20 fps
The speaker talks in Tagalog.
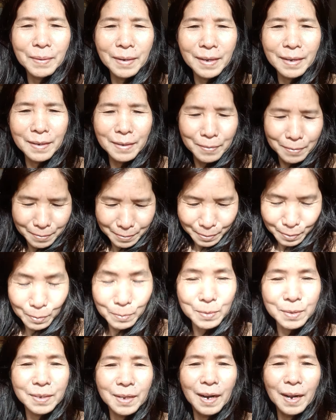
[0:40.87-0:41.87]

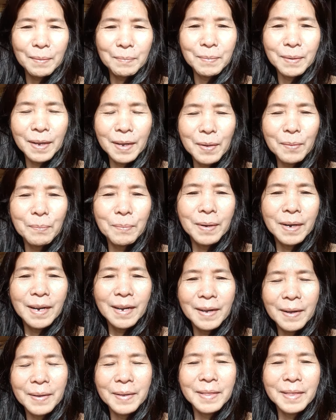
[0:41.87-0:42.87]
mag-subscribe na yung
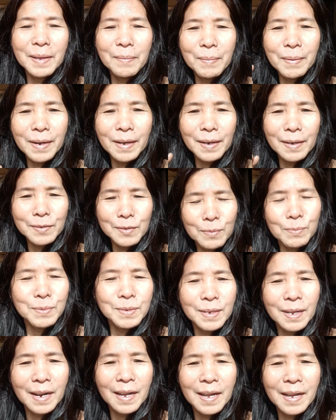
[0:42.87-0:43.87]
mga hindi pa
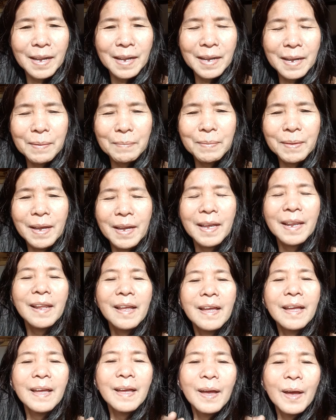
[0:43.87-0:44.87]
nakasubscribe dahil
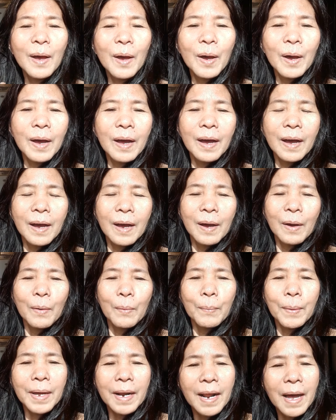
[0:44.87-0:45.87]

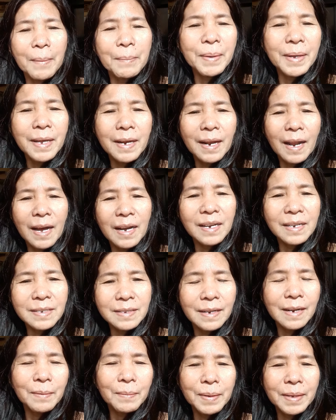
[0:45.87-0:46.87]
maraming
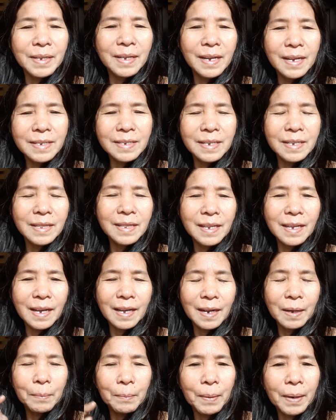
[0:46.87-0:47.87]
lagas na naman guys
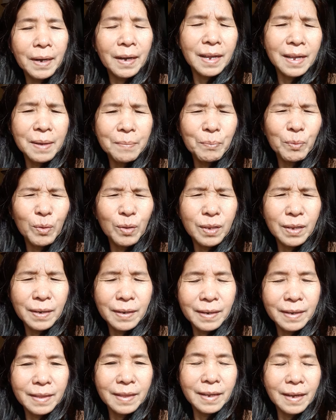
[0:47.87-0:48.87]
hindi ka lang makaipon
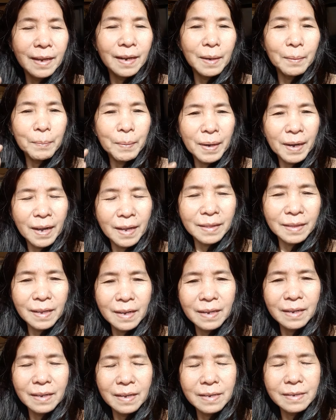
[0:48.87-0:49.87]
ng hindi ka lang
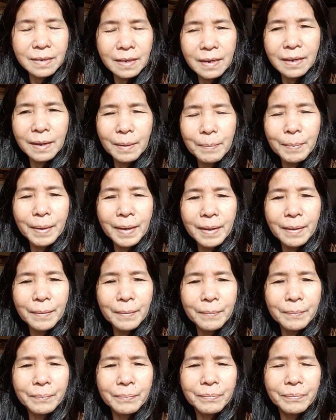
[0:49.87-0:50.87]
maka-attend ng isang gabi
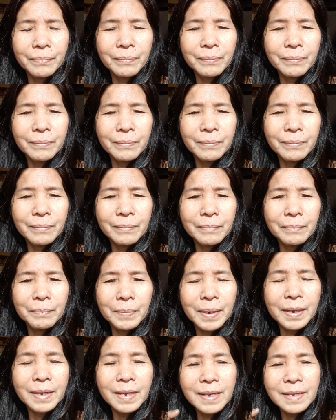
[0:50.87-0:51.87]

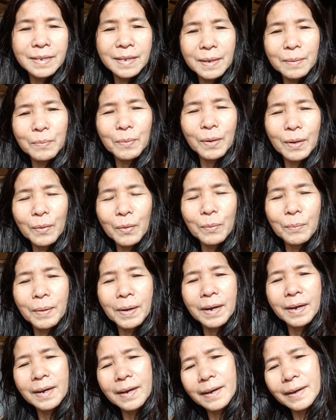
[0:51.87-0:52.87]
paggising mo ng
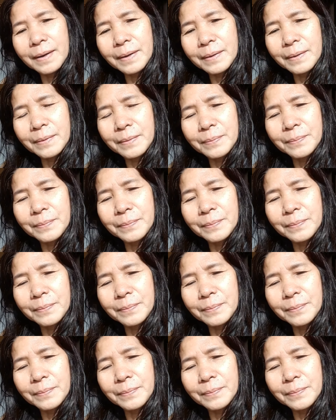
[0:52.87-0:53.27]
umaga